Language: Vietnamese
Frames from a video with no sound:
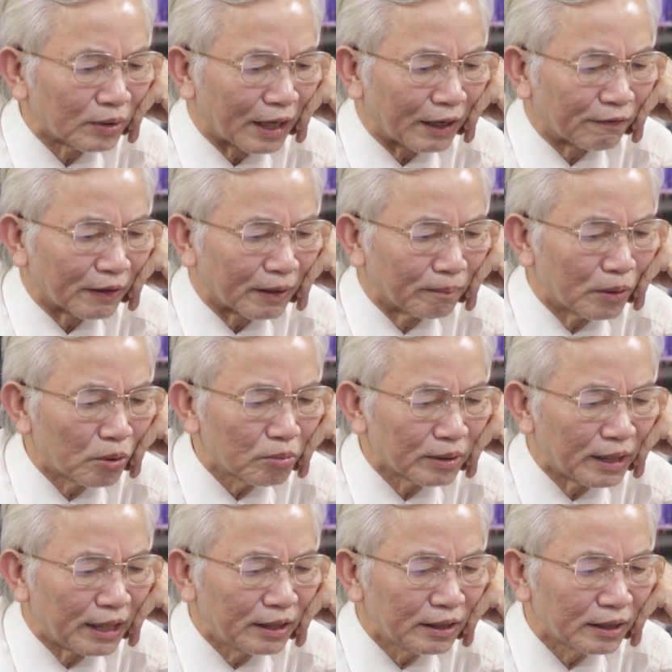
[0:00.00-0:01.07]
lại phải bốc
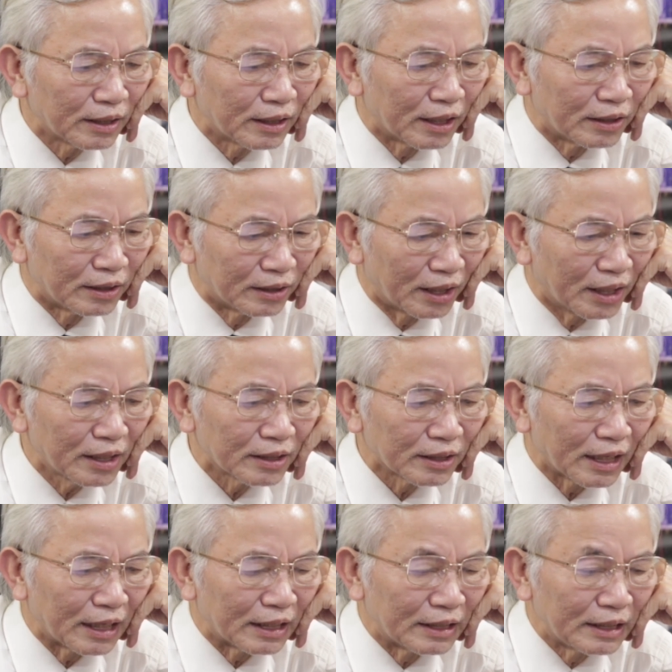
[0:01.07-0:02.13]
lên lần nữa
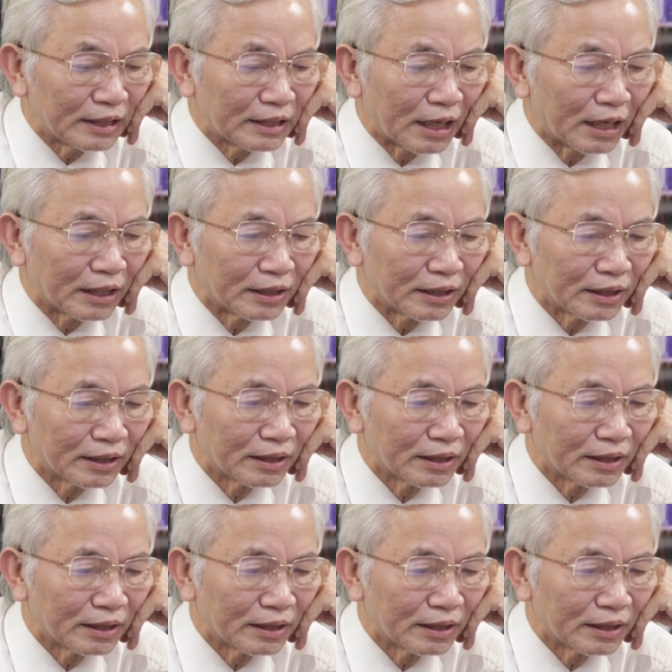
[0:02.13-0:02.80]
để di rời